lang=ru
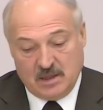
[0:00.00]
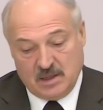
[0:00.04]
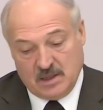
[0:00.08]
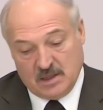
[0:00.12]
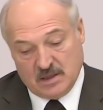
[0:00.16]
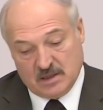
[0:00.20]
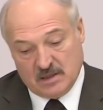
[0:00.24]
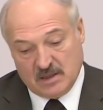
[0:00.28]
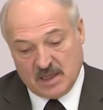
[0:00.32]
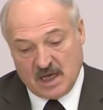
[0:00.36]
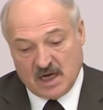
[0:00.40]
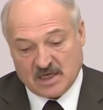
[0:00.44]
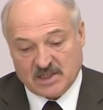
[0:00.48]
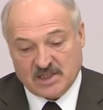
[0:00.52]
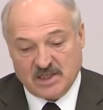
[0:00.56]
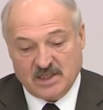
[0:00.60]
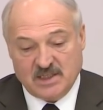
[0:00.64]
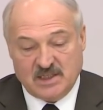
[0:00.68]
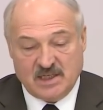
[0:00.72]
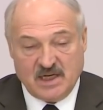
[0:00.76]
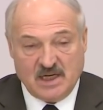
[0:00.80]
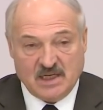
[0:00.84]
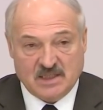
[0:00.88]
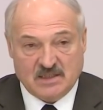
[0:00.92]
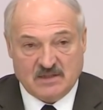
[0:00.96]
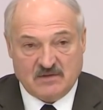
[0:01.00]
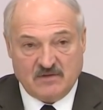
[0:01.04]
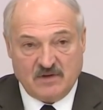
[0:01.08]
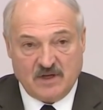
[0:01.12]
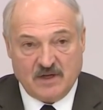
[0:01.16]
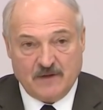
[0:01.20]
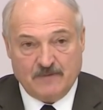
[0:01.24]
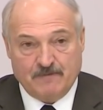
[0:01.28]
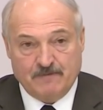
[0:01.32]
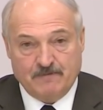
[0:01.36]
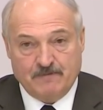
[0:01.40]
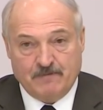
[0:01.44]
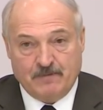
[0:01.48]
И наши
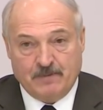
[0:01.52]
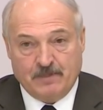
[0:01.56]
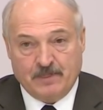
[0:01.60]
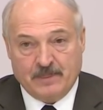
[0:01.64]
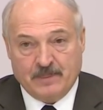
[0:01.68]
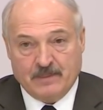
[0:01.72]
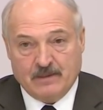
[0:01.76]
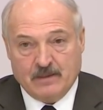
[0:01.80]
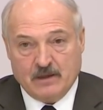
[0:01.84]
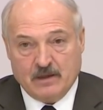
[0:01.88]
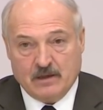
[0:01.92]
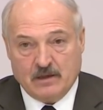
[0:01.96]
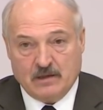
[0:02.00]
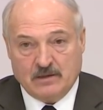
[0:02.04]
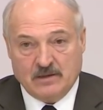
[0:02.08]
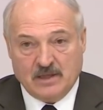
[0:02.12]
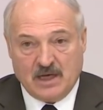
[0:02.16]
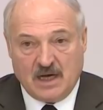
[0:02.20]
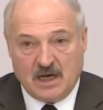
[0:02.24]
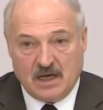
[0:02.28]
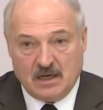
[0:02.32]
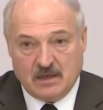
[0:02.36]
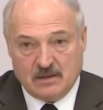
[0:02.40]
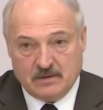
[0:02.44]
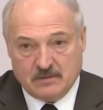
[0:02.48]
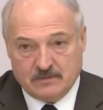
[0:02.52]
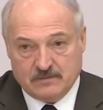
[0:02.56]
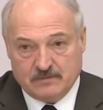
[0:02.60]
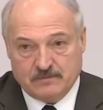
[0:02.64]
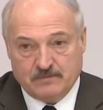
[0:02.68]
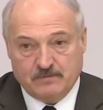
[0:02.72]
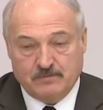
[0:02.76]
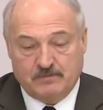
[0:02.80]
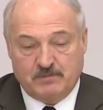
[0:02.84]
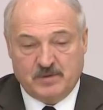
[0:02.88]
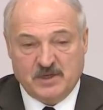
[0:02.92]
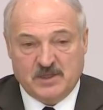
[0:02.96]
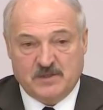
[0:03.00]
действия на
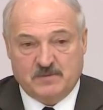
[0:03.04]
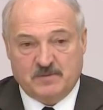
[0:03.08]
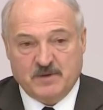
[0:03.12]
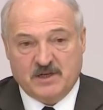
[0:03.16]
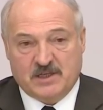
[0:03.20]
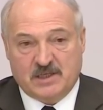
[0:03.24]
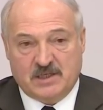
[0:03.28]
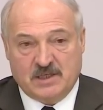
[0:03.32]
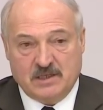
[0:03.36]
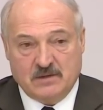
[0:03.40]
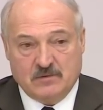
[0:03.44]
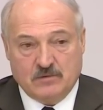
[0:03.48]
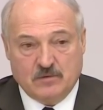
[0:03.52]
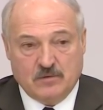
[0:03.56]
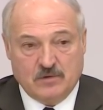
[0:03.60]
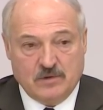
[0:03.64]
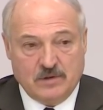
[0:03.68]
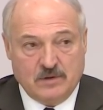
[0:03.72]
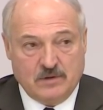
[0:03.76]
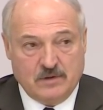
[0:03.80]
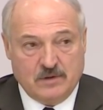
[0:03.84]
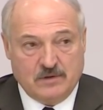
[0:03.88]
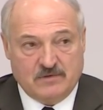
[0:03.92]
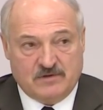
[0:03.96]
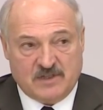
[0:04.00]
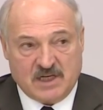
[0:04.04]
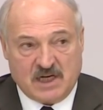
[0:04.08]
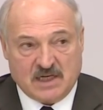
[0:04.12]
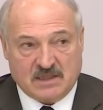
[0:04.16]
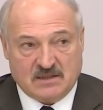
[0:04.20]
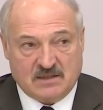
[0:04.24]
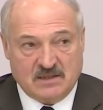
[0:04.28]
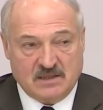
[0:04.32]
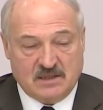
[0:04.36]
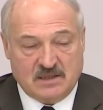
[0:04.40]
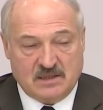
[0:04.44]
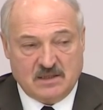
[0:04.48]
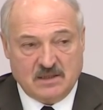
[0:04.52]
перспективу, и в
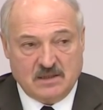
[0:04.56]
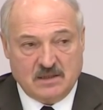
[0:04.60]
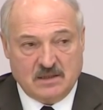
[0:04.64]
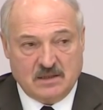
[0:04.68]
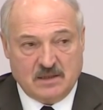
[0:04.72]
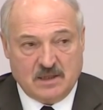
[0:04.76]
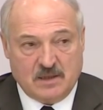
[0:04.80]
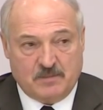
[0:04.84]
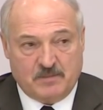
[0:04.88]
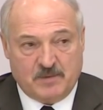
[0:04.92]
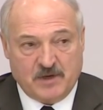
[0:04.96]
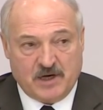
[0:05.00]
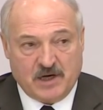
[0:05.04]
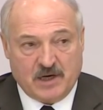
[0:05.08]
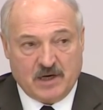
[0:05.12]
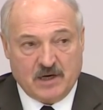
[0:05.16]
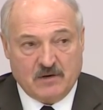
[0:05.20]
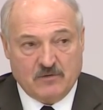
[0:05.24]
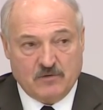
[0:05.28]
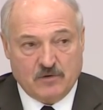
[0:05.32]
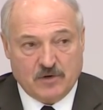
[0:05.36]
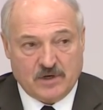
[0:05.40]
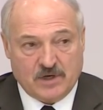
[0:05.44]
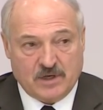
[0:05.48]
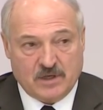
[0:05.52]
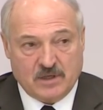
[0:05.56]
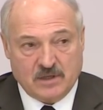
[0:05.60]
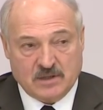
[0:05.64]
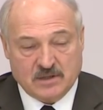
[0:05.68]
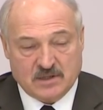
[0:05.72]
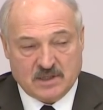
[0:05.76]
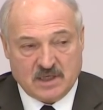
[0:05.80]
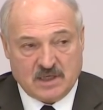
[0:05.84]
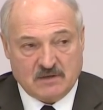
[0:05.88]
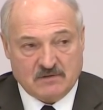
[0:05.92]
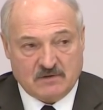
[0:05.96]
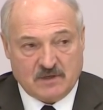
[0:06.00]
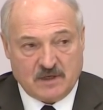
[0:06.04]
частности, на переговорах
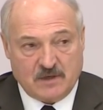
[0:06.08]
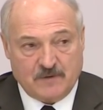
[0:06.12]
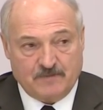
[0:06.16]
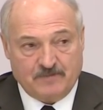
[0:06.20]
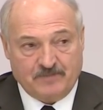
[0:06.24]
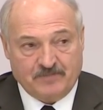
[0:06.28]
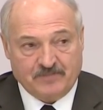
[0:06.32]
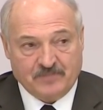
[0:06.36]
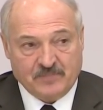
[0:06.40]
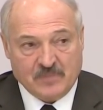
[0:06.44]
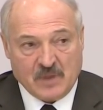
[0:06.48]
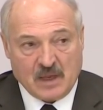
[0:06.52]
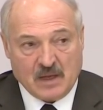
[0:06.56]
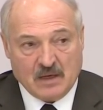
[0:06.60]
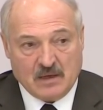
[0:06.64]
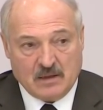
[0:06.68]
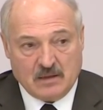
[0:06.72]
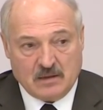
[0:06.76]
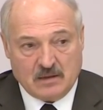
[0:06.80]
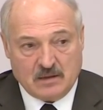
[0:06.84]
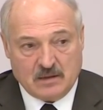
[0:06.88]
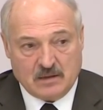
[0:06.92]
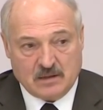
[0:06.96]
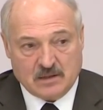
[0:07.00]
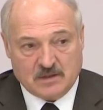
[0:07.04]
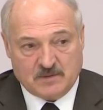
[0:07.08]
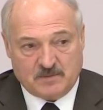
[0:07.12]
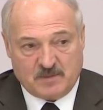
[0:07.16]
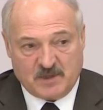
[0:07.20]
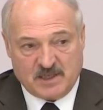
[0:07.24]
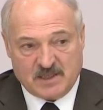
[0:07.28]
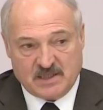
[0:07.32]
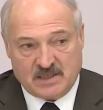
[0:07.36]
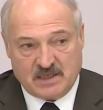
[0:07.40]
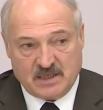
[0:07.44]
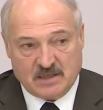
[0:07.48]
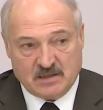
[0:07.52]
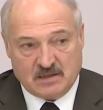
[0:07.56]
завтра э, с
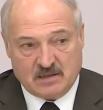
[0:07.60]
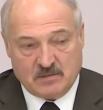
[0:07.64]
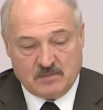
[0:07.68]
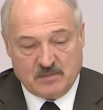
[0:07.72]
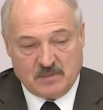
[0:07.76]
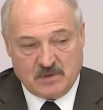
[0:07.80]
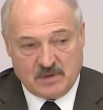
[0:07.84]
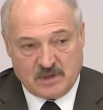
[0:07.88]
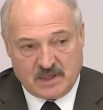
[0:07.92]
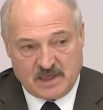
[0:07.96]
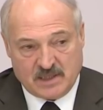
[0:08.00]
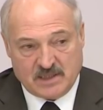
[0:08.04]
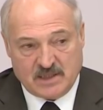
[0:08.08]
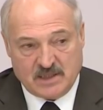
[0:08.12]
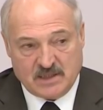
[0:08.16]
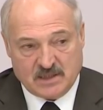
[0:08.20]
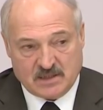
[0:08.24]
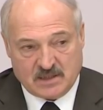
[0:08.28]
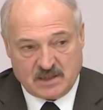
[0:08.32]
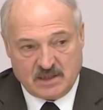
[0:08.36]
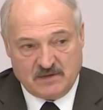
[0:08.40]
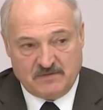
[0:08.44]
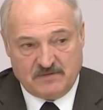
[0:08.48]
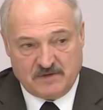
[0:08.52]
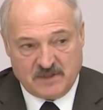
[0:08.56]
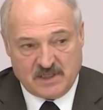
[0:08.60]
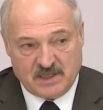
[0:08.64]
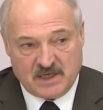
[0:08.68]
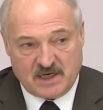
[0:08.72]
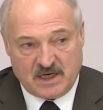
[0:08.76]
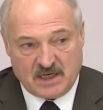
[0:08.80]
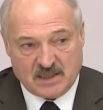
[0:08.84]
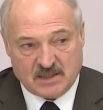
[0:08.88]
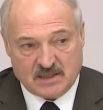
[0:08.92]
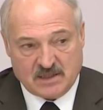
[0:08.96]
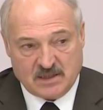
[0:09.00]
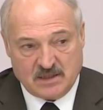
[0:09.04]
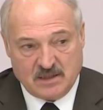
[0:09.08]
президентом Российской
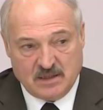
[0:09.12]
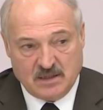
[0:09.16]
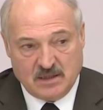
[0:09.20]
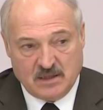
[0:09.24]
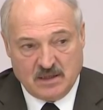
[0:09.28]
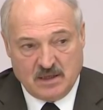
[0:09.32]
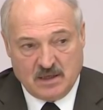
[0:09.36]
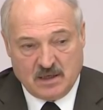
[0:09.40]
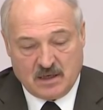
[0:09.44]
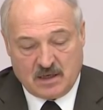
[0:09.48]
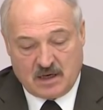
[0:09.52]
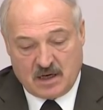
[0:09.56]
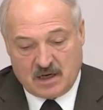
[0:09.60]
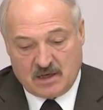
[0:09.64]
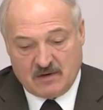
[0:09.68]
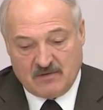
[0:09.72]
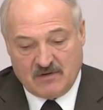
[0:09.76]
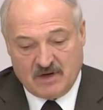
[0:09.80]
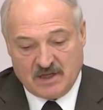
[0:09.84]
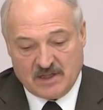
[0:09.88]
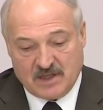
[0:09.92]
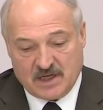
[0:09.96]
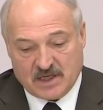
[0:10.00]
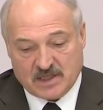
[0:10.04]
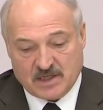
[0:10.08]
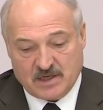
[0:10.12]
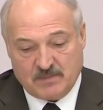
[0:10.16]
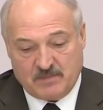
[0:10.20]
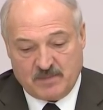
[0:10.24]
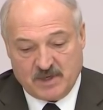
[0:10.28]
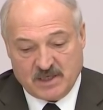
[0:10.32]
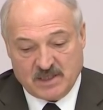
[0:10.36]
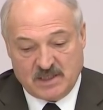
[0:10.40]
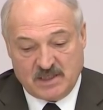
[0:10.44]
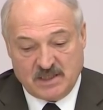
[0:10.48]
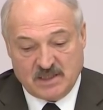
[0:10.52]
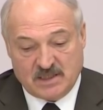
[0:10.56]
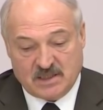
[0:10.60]
Федерации – какова наша
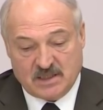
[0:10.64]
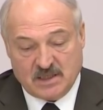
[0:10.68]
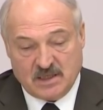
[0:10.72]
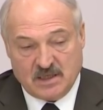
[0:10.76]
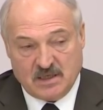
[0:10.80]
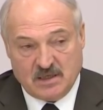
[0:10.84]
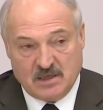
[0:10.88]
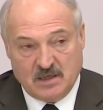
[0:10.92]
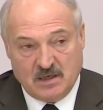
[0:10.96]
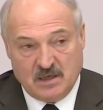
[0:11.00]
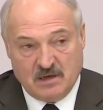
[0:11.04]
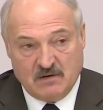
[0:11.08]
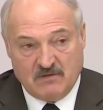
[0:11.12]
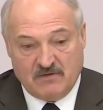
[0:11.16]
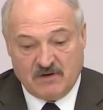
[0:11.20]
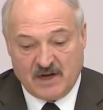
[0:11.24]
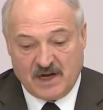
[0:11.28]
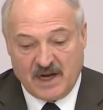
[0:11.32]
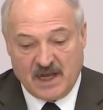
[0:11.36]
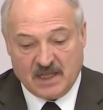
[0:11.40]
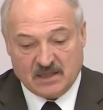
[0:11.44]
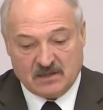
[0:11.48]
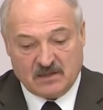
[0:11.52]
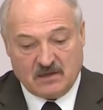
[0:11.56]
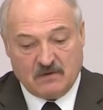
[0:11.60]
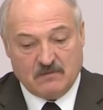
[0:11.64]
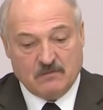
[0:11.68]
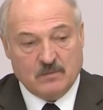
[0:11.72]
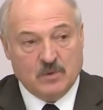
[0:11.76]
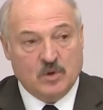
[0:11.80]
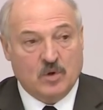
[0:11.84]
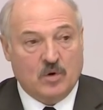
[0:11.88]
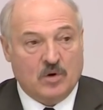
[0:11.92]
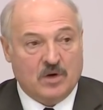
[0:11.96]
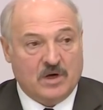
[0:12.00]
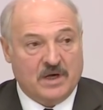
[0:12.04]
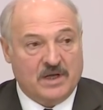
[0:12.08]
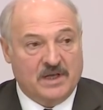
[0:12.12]
позиция. Вариантов
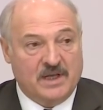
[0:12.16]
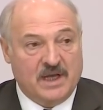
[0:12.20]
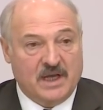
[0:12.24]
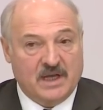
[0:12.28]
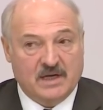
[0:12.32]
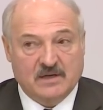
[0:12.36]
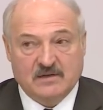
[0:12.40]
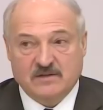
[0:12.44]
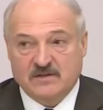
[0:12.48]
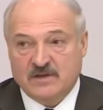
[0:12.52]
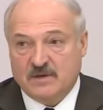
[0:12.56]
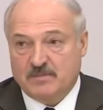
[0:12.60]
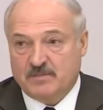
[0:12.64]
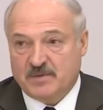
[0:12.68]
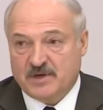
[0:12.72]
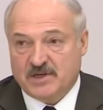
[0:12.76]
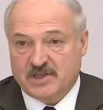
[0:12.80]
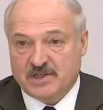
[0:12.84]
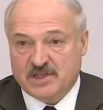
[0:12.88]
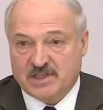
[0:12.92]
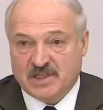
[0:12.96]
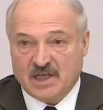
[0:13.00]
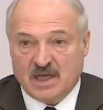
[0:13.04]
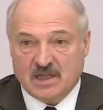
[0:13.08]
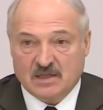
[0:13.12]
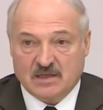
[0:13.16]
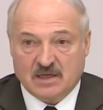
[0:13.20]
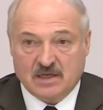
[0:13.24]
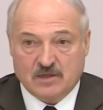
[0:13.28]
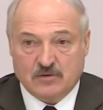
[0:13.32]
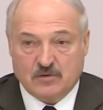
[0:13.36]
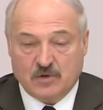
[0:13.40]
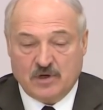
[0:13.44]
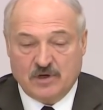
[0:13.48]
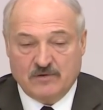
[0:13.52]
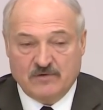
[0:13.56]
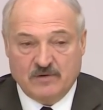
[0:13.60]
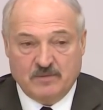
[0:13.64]
много, я их все прочитал,
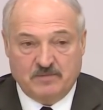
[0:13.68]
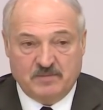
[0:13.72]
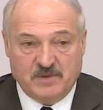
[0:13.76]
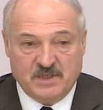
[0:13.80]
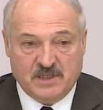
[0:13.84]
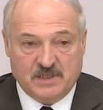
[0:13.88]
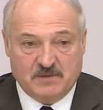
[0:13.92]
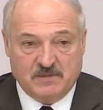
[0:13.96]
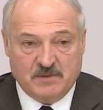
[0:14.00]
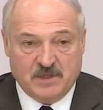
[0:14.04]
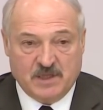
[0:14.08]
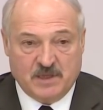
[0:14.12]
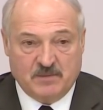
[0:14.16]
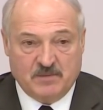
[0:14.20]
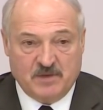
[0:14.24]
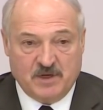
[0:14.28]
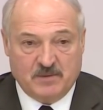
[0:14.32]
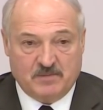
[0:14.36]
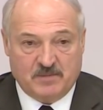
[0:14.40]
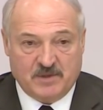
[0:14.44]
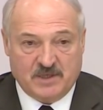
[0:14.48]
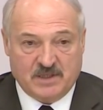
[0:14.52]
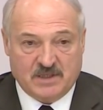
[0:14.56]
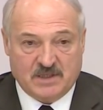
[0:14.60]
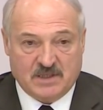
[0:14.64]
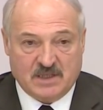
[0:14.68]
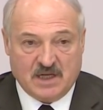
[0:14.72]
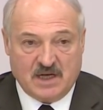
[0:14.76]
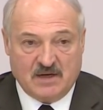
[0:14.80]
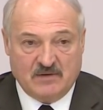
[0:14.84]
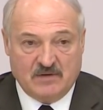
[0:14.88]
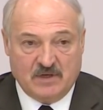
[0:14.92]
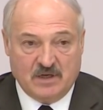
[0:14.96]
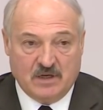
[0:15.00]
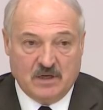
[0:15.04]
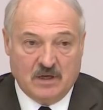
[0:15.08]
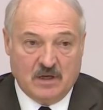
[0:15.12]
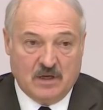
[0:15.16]
которые вы письменно мне
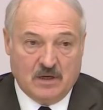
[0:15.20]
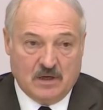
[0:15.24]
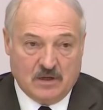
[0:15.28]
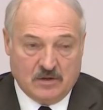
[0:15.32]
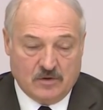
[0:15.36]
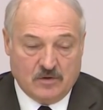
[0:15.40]
представили.